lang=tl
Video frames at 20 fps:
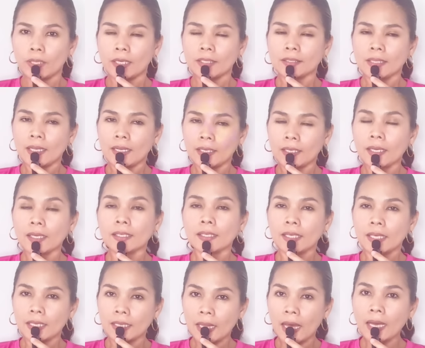ay talagang
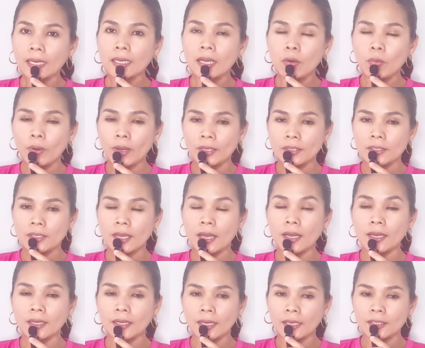ginagawa niya
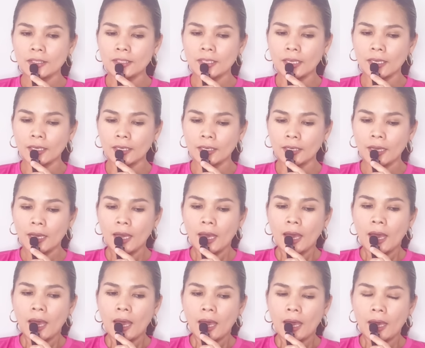ang kanyang
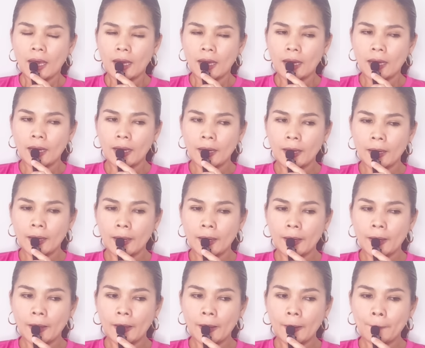
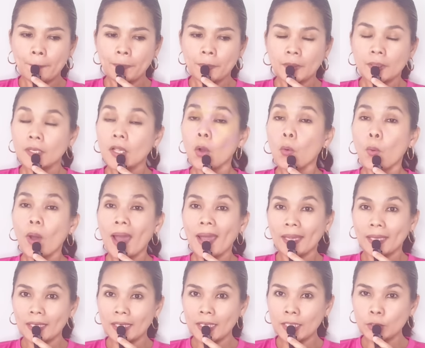uh,
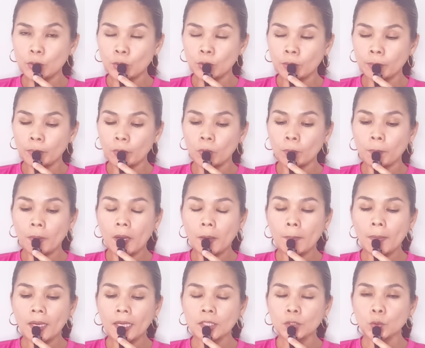gawaing ito upang
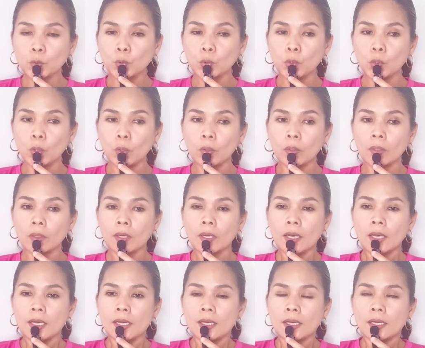makatulong
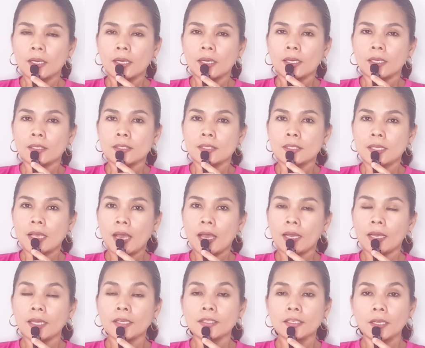sa
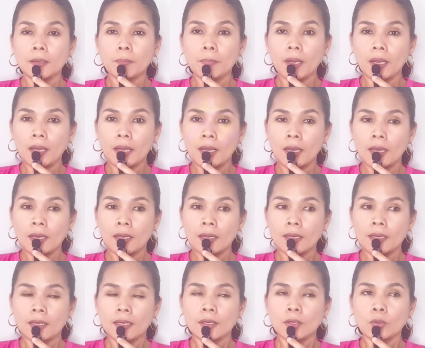kanyang mga
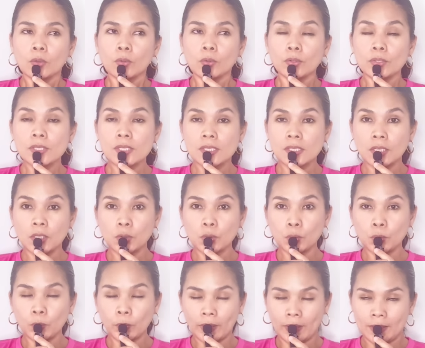
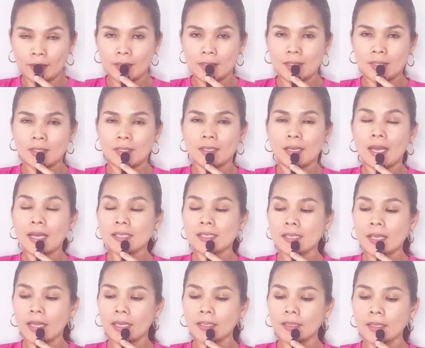constituents.
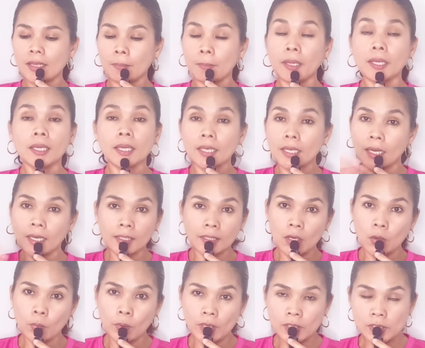Aside na may
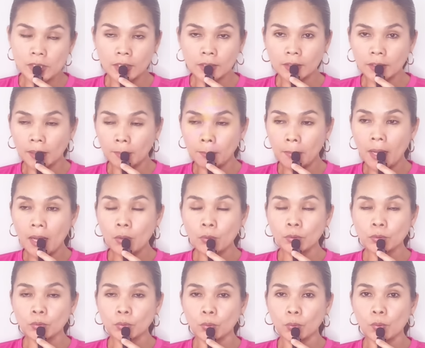ginagawa siyang trabaho
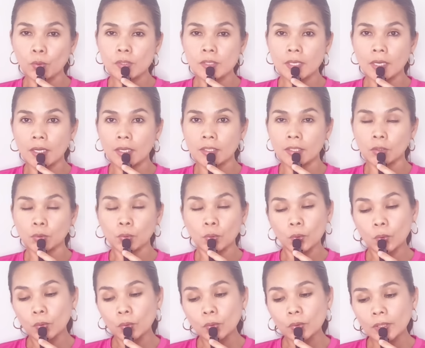tungkol sa kanyang
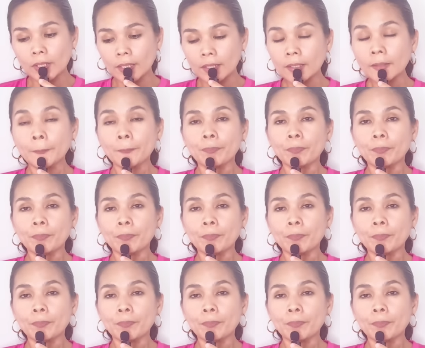tungkulin,